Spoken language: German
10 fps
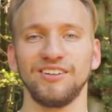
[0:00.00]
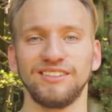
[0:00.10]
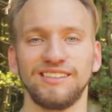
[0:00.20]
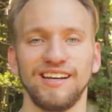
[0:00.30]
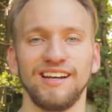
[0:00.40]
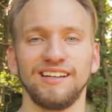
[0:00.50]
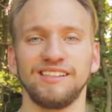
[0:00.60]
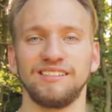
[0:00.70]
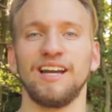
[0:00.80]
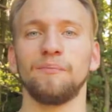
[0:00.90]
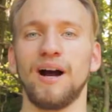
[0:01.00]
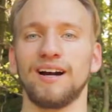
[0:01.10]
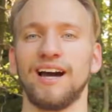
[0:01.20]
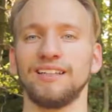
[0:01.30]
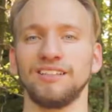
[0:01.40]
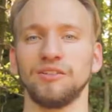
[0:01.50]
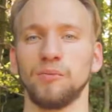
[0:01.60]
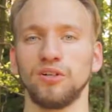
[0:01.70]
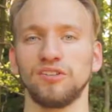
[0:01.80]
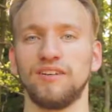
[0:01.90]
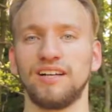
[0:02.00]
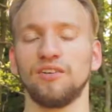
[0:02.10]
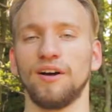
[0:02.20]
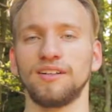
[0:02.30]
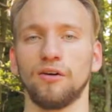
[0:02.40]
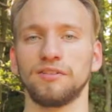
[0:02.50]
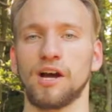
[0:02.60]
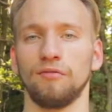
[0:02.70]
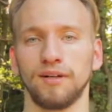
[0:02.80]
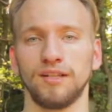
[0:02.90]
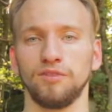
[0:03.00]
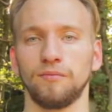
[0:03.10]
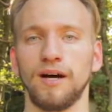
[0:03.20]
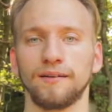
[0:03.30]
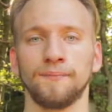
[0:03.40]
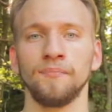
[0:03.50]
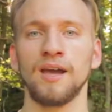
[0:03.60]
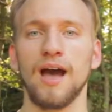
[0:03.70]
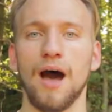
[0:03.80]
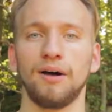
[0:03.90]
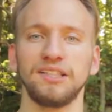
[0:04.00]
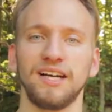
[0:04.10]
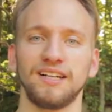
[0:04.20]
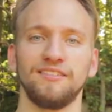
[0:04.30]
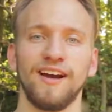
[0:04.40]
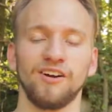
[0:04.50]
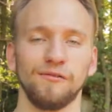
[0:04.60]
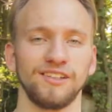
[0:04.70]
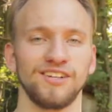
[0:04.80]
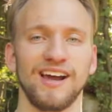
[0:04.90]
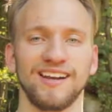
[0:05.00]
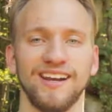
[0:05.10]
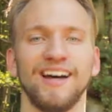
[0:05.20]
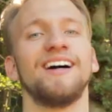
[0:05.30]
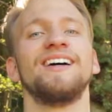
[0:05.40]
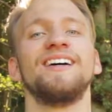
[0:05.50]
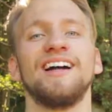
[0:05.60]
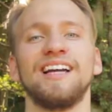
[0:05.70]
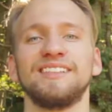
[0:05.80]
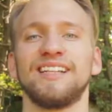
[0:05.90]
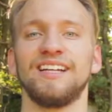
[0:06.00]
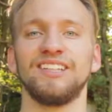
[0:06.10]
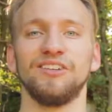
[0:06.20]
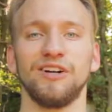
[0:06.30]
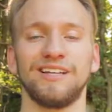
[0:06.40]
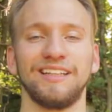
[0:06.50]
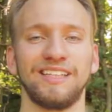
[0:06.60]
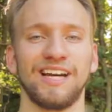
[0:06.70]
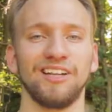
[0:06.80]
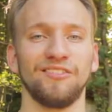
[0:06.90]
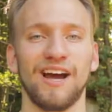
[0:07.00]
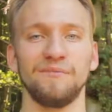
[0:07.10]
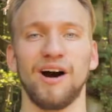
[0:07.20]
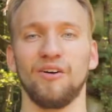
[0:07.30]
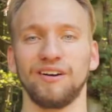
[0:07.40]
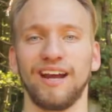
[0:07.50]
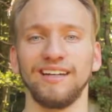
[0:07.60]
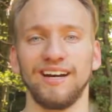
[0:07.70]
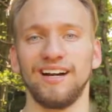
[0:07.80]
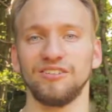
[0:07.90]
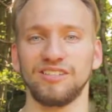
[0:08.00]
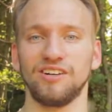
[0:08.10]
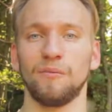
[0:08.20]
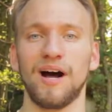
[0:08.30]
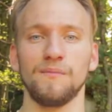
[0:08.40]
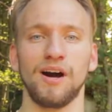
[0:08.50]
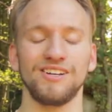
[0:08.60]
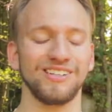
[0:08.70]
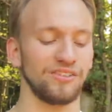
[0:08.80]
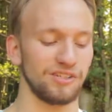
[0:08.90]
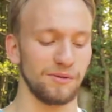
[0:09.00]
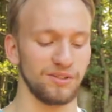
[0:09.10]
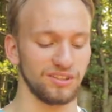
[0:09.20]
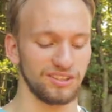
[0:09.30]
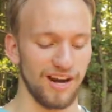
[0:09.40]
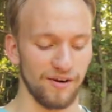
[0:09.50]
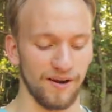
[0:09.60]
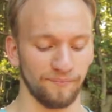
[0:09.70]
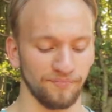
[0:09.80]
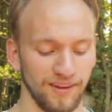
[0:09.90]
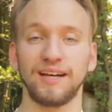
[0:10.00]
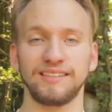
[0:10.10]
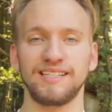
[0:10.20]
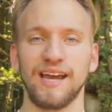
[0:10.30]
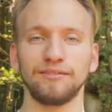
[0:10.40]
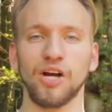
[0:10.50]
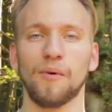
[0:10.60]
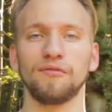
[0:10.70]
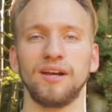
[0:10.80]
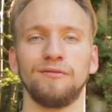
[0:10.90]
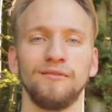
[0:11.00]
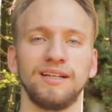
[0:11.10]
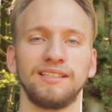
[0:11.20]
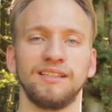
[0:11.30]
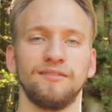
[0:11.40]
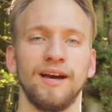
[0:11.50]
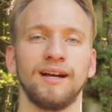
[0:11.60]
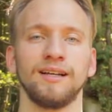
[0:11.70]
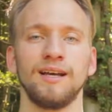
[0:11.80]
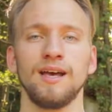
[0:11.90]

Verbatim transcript: durch de, die Snackbar gerannt ist, um möglichst wenig Leute auf sich aufmerksam zu machen. Aber es ist halt ein Querkauf anscheinend, der hält sich da nicht so wirklich an Sicherheitsvereinbarung und rennt dann halt durch den normalen Bereich da, durch die Business Area. An sich Gamescom auf jeden Fall wieder sehenswert,